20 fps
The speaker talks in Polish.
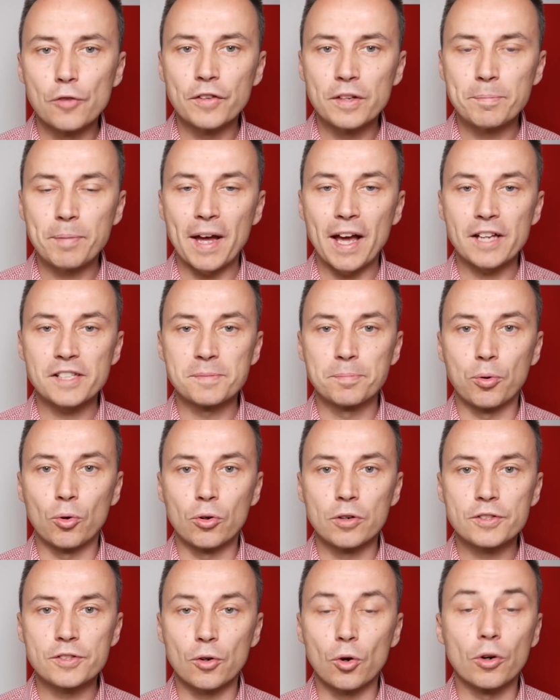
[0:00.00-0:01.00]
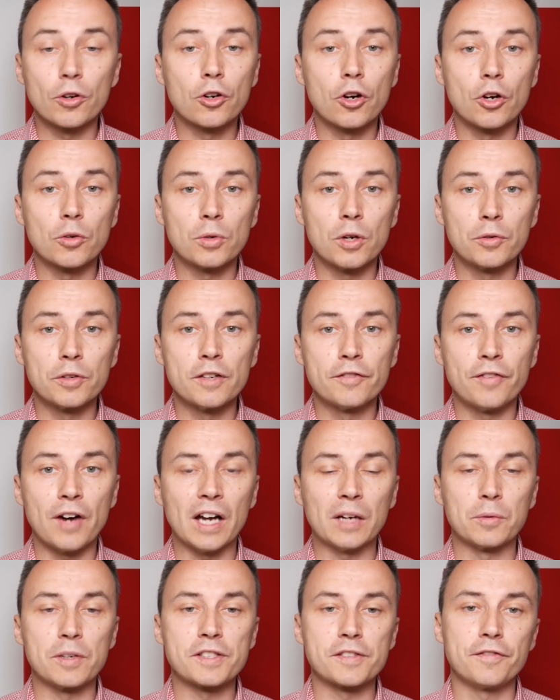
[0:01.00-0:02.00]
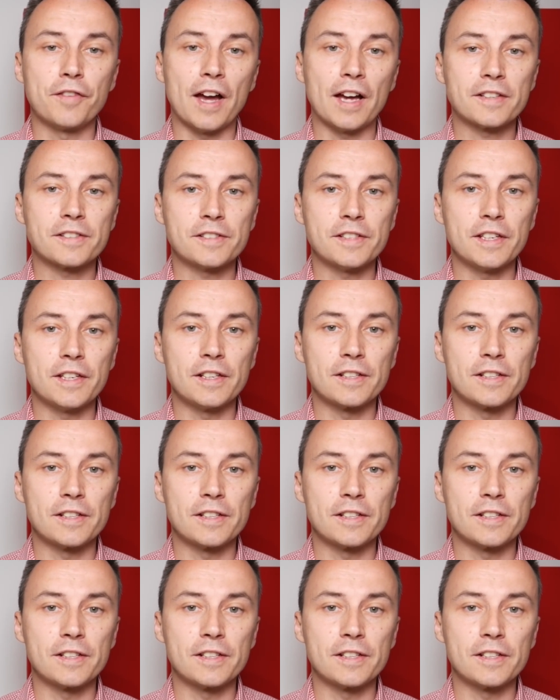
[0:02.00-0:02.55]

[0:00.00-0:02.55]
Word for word: Paszporty covidowe i szczepionki przeciwko